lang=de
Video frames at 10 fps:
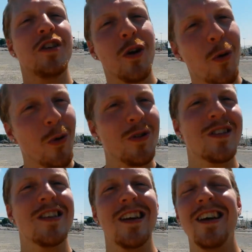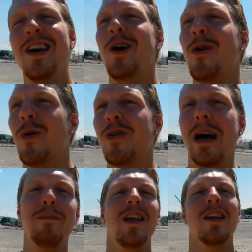die Rosen, und
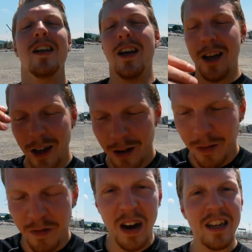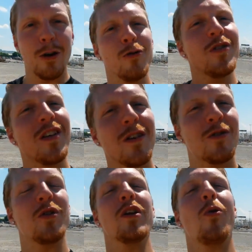haben dann äh, Vater Unser zu
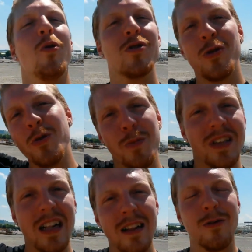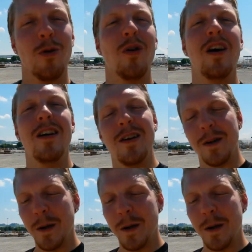den Rosen und ein bisschen so äh, äh,